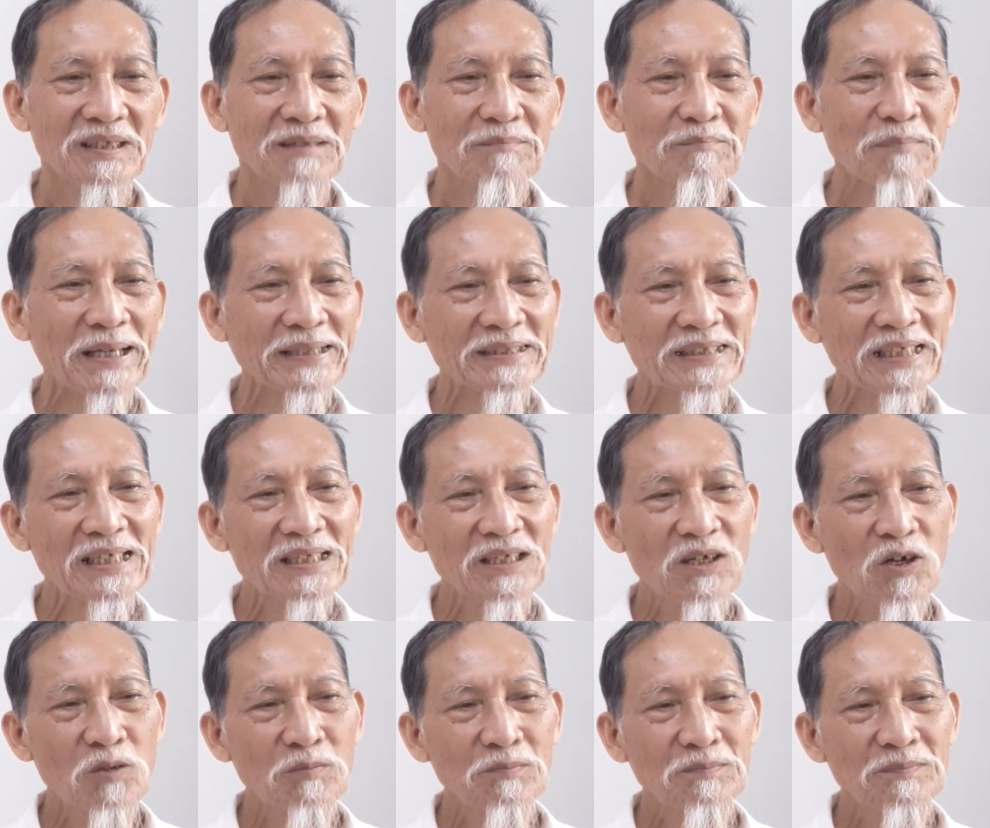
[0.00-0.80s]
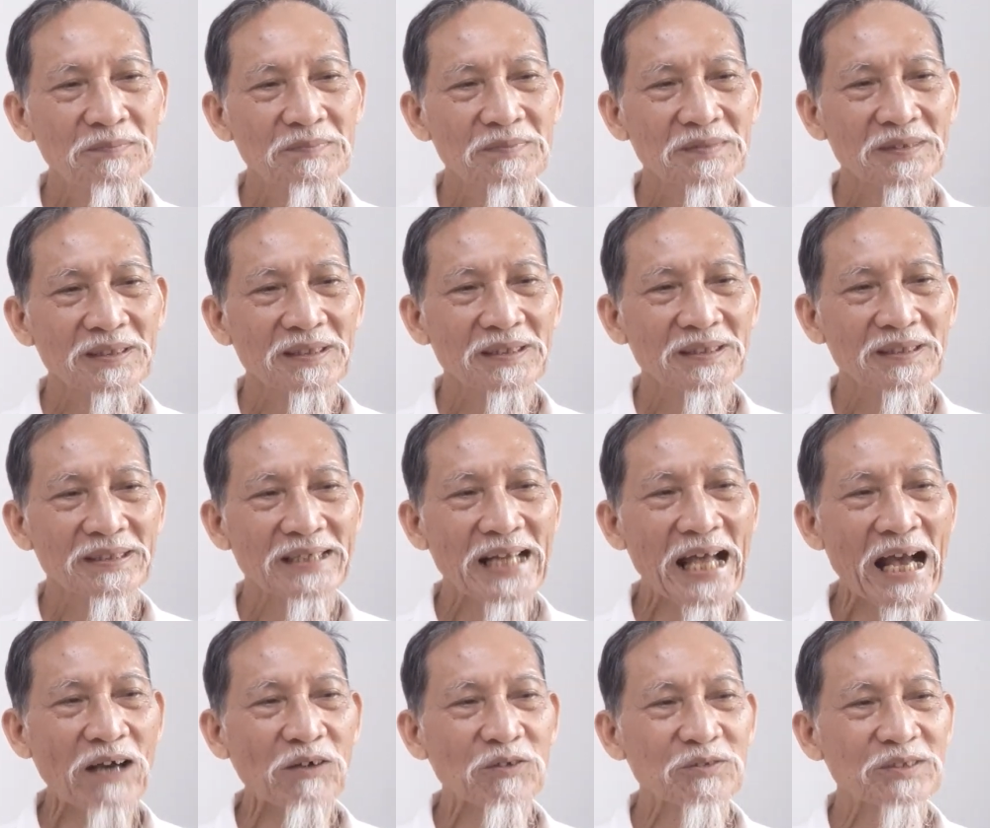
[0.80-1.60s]
Bài thơ nôm
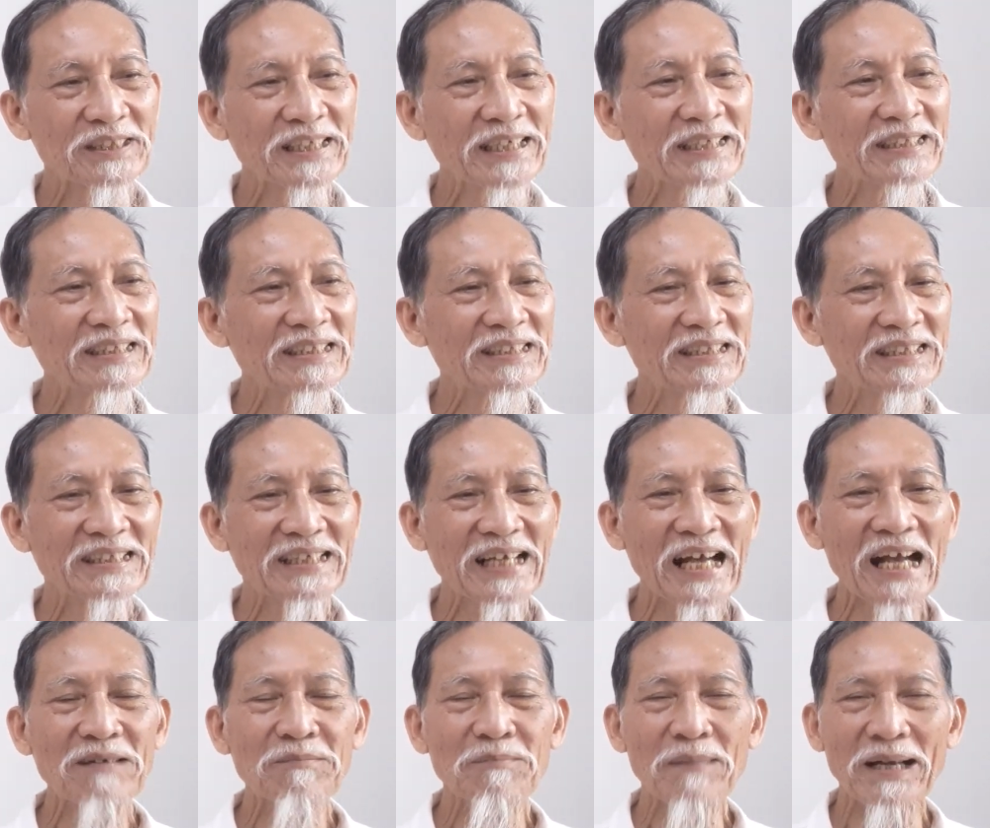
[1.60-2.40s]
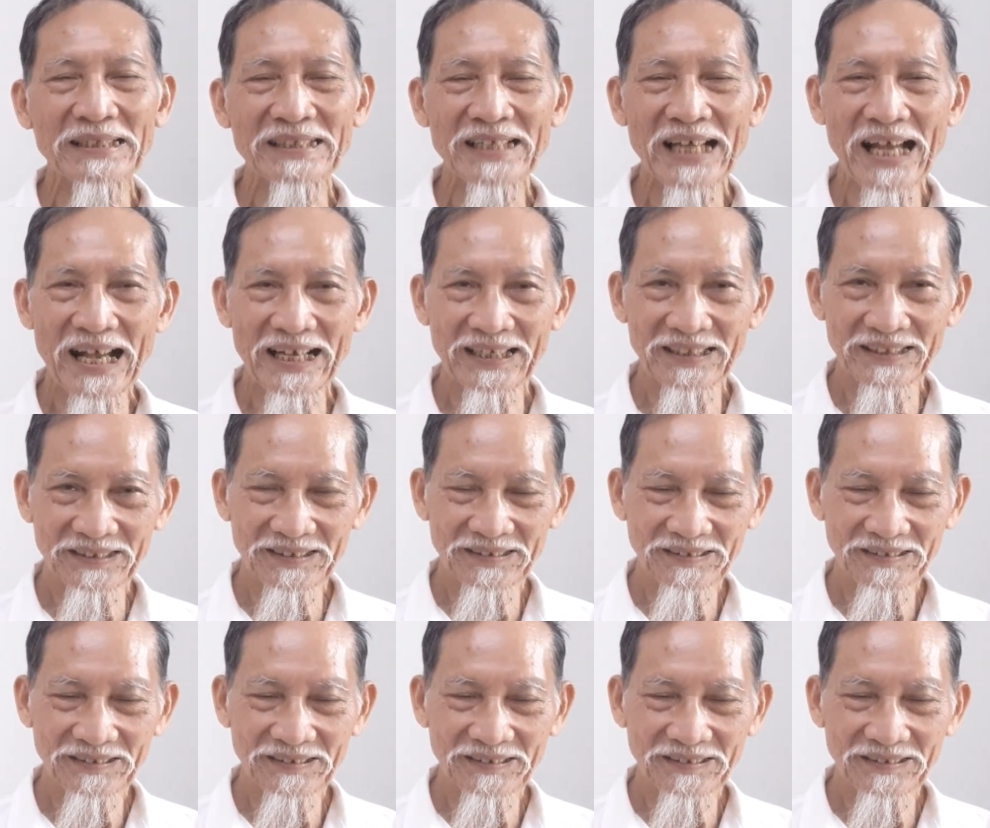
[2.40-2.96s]
đạo xích các bán thang.